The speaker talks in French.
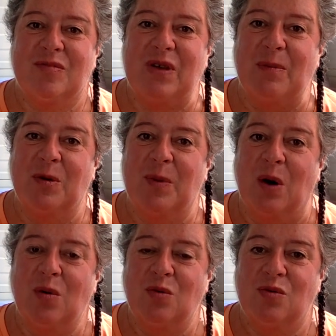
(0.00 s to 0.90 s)
un
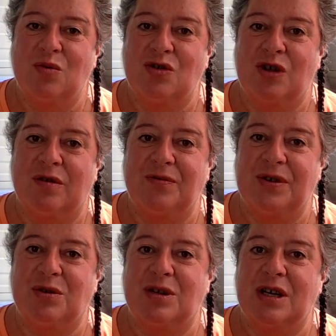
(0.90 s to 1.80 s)
moment où j'ai
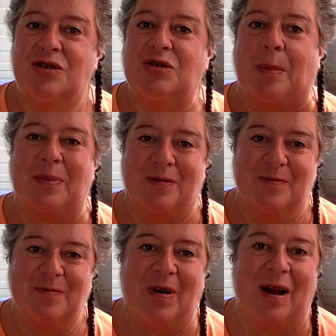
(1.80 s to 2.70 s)
envie de dire stop.
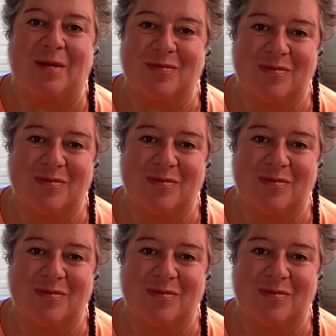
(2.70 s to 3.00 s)
Voilà.